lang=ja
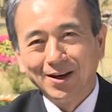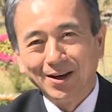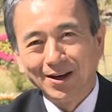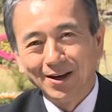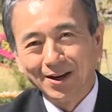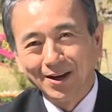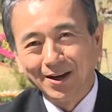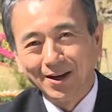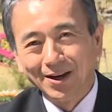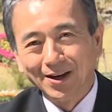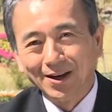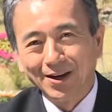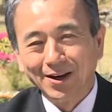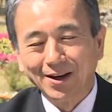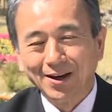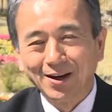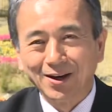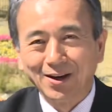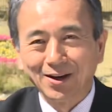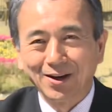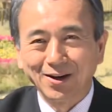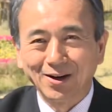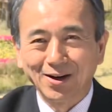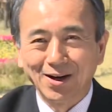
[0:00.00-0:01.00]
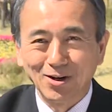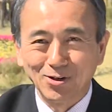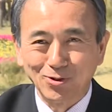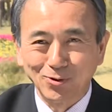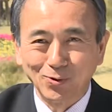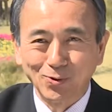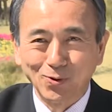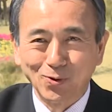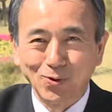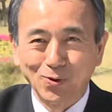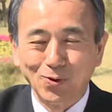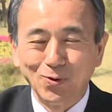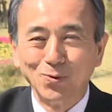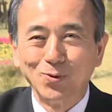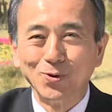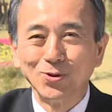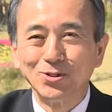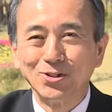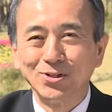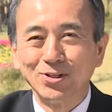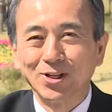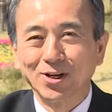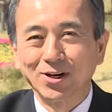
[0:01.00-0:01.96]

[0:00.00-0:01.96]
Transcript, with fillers: えー、会場を訪問してい